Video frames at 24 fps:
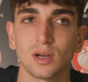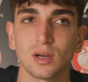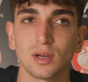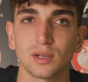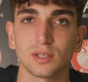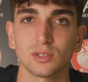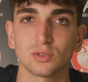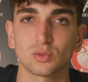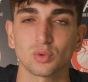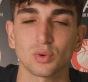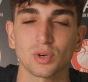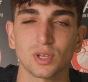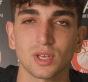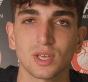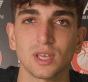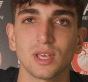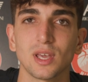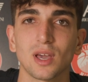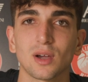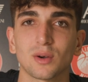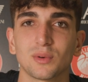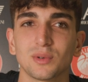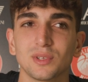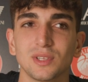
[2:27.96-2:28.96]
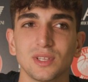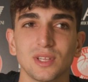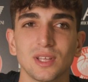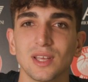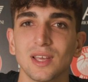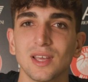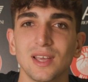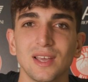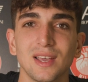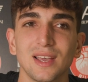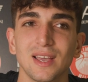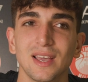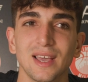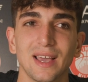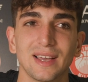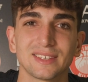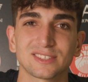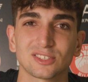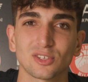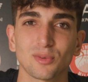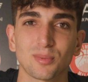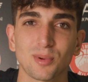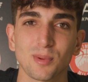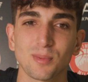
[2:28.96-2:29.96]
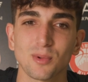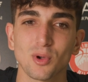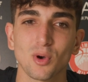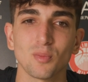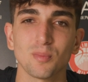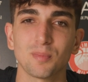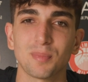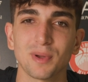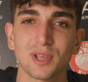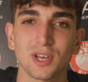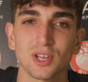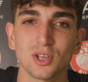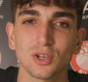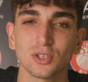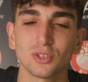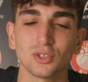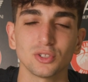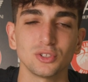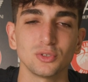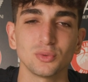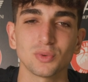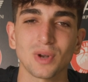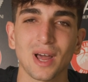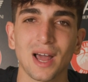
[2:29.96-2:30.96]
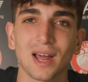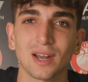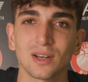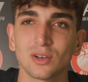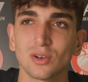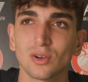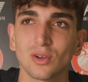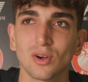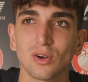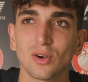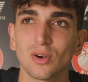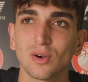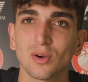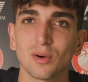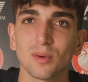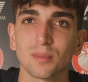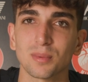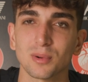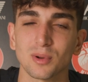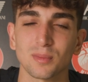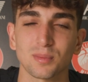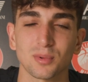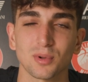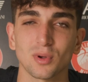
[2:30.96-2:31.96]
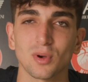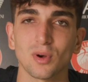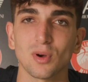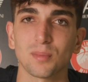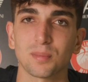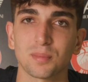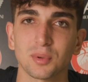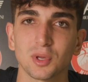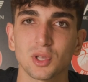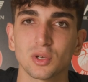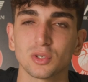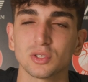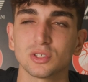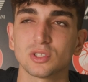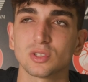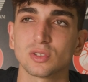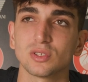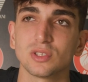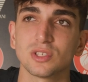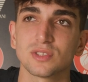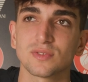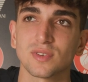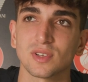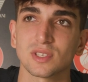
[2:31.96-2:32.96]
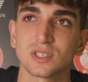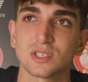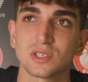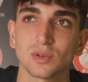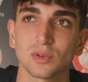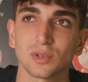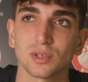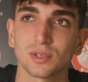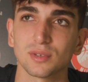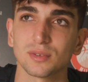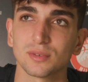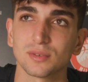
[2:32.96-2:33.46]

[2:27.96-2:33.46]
uh, in Turchia, quindi è stato proprio un periodo di un anno proprio pieno di soddisfazioni.